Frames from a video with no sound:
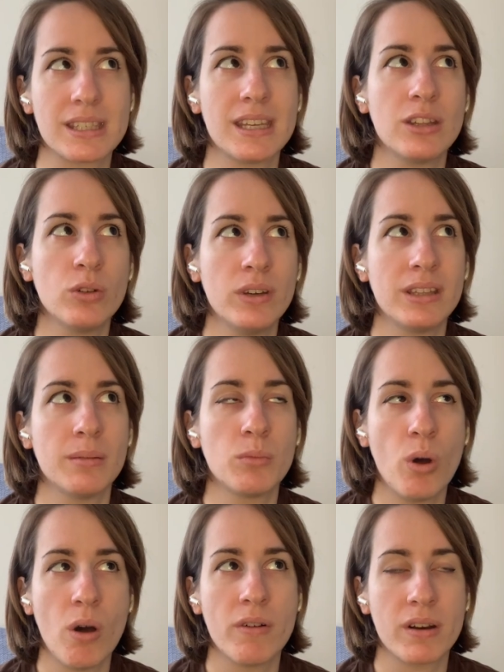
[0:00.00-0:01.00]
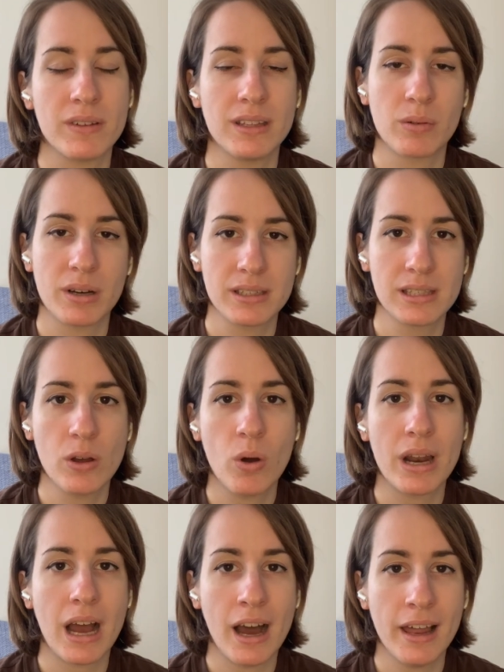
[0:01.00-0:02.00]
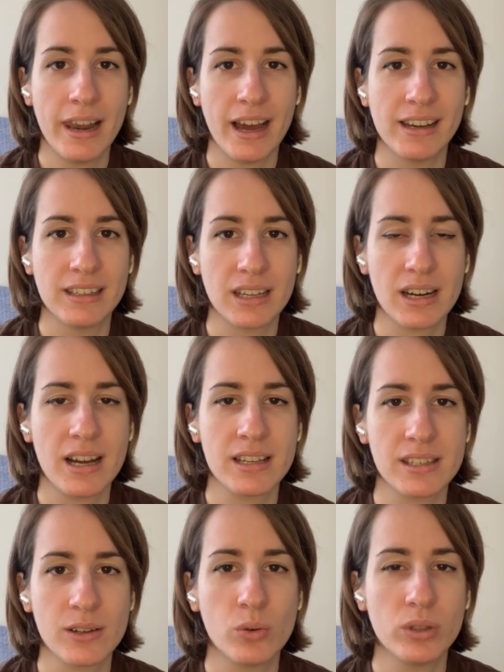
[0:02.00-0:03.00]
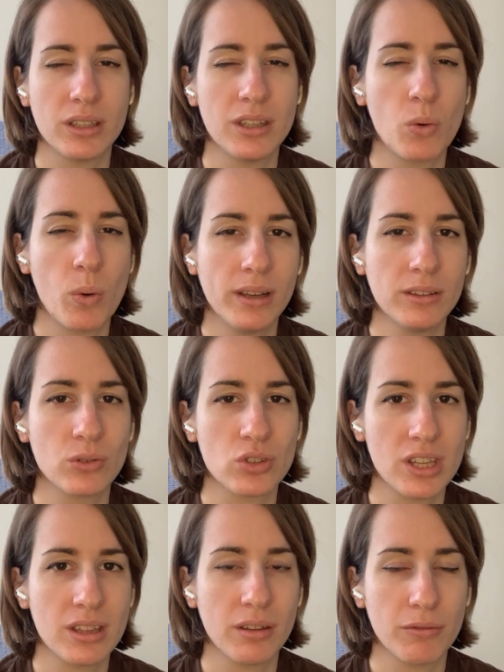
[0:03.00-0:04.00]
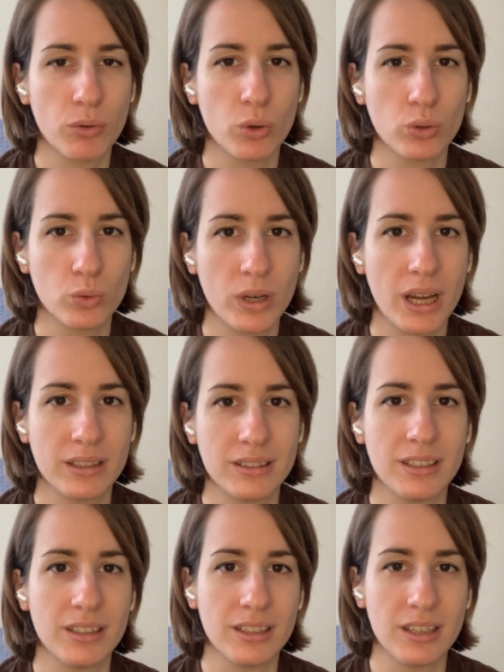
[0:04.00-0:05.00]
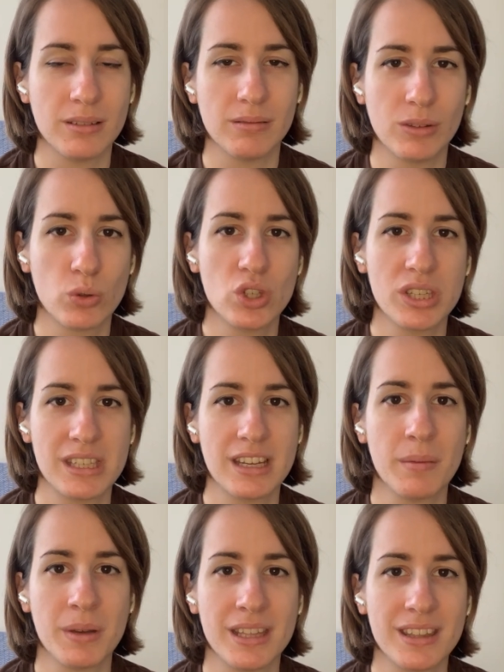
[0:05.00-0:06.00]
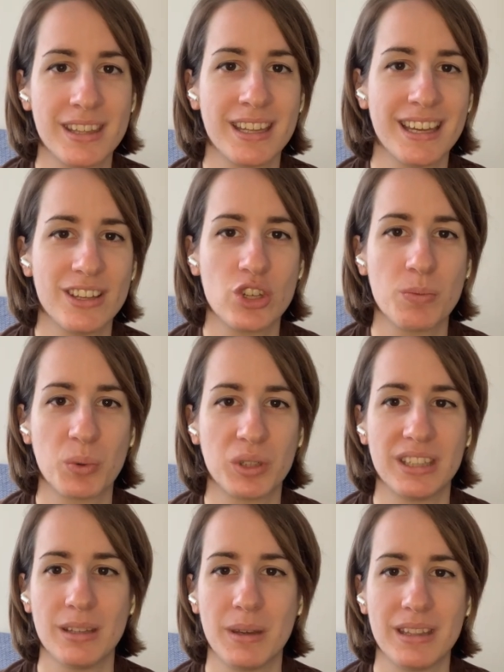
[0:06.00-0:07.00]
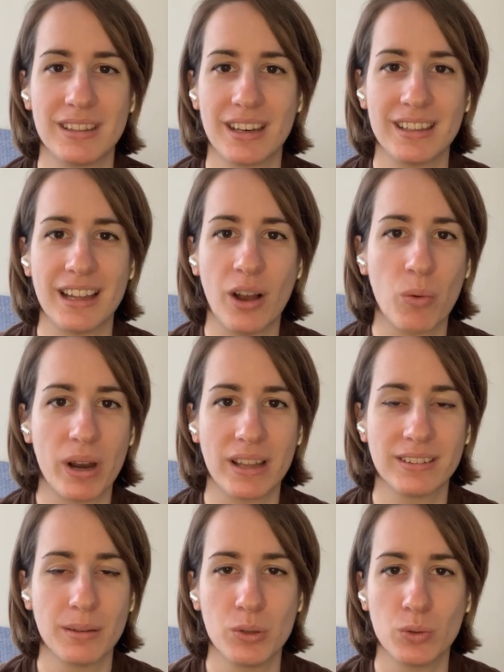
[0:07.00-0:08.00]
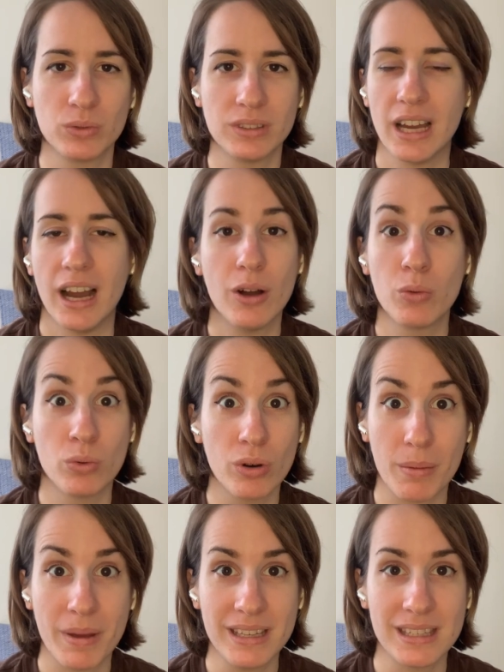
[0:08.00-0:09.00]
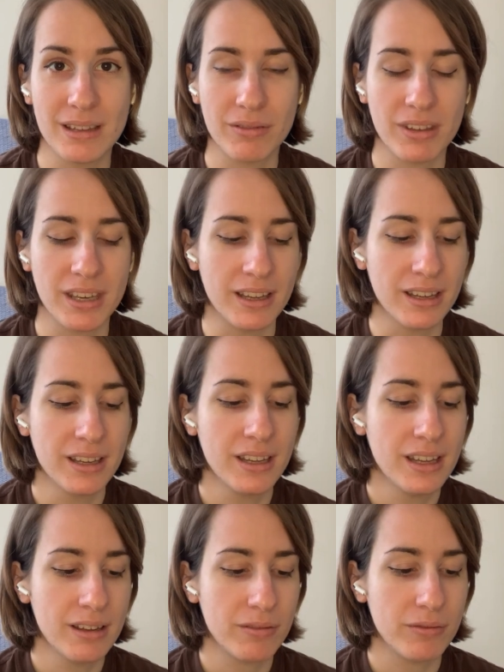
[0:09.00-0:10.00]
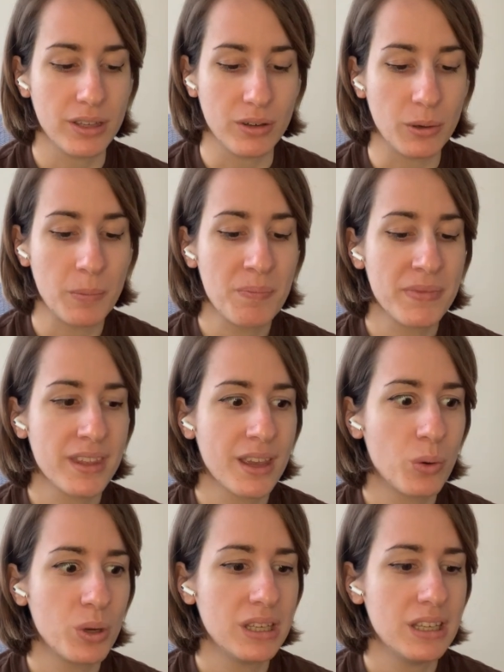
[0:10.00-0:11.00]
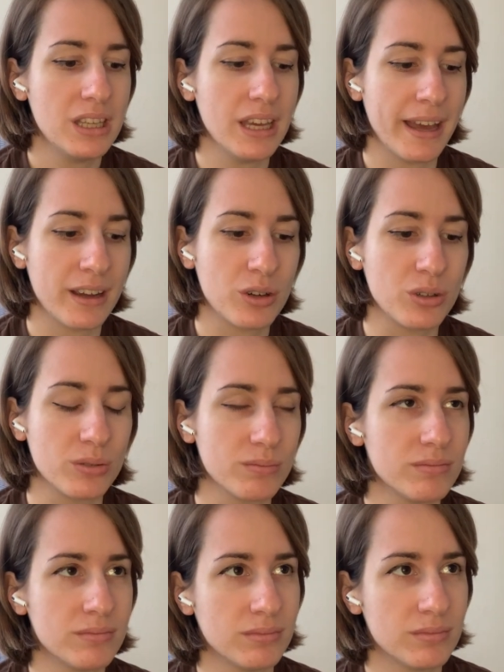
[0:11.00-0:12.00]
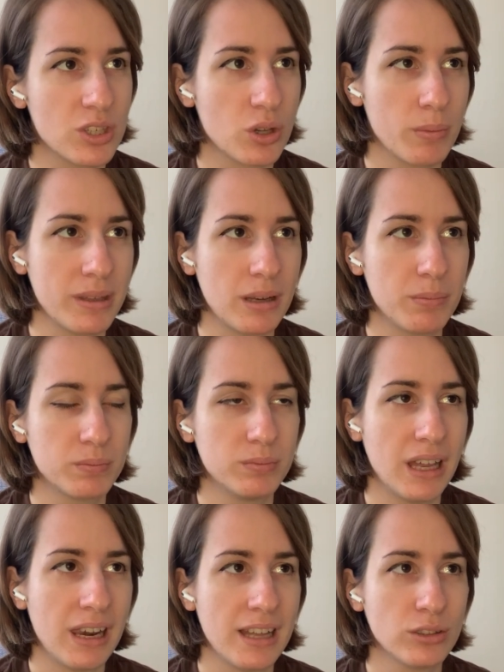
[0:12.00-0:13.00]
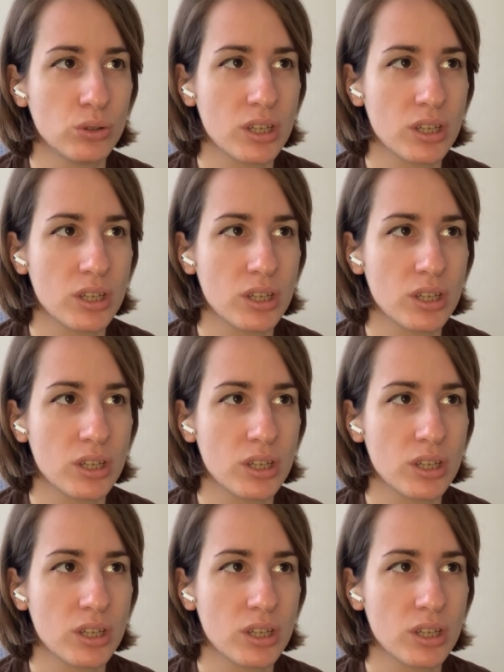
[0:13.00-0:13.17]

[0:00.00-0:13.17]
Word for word: se dovete muovervi da una zona all'altra, a seconda di quanto siete fortunati logisticamente, ci potete mettere da 40 minuti a un'ora e mezza fine, fino. Quindi, ecco, mm, secondo me da, dal lato